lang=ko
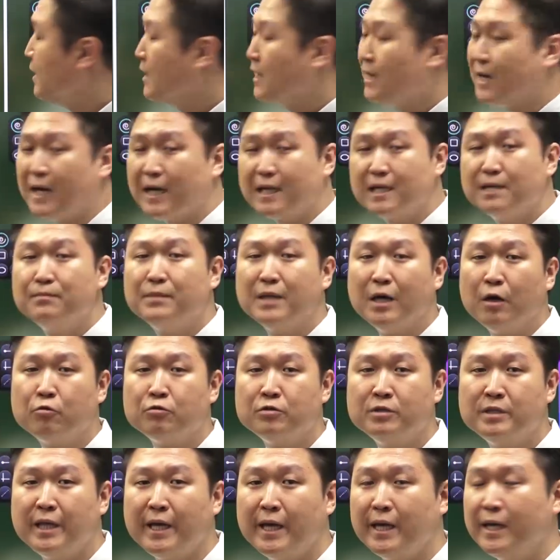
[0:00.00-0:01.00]
가끔
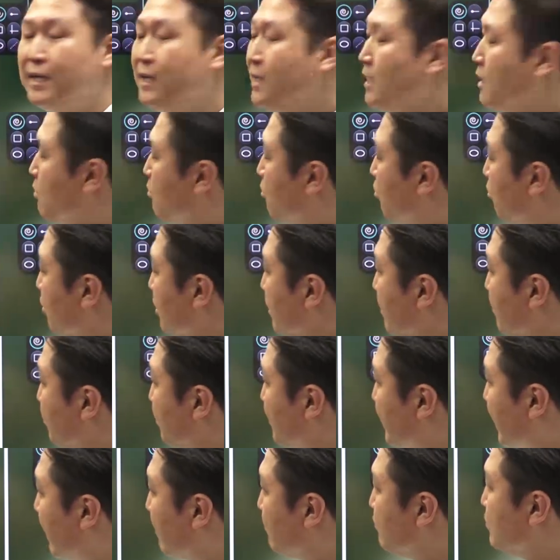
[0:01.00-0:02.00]
나오는데 거의
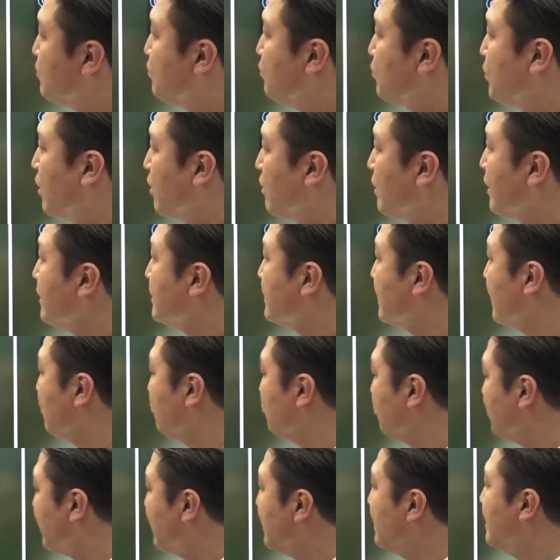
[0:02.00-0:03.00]
답은 변하지
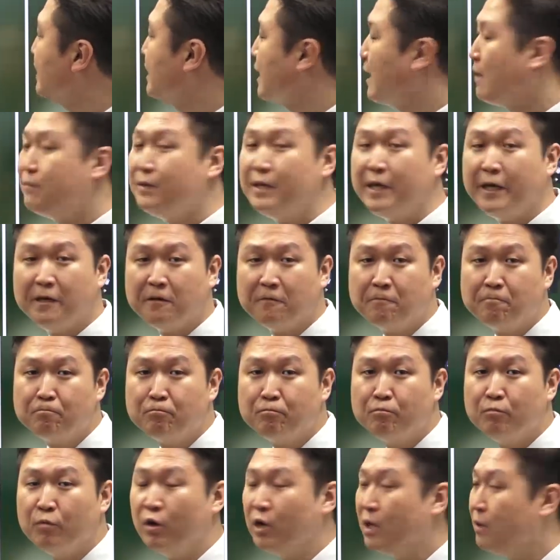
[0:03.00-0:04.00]
않고 그냥 이게 답이에요.
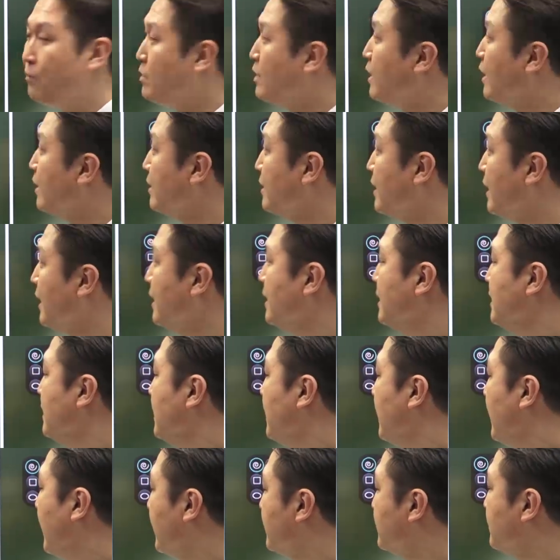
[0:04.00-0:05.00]
뭐에 비례한다?
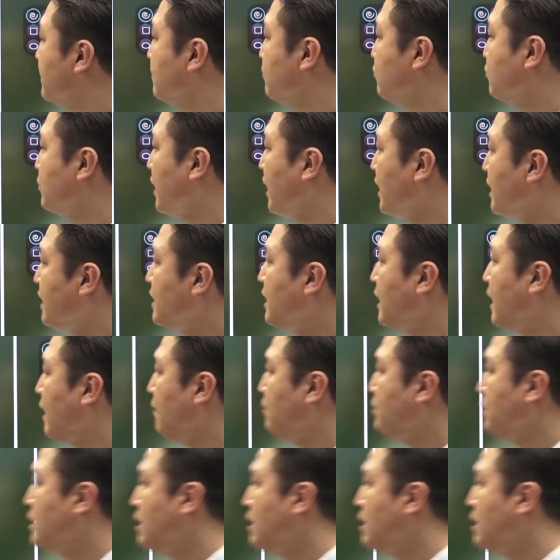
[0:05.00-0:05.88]
x분의 2에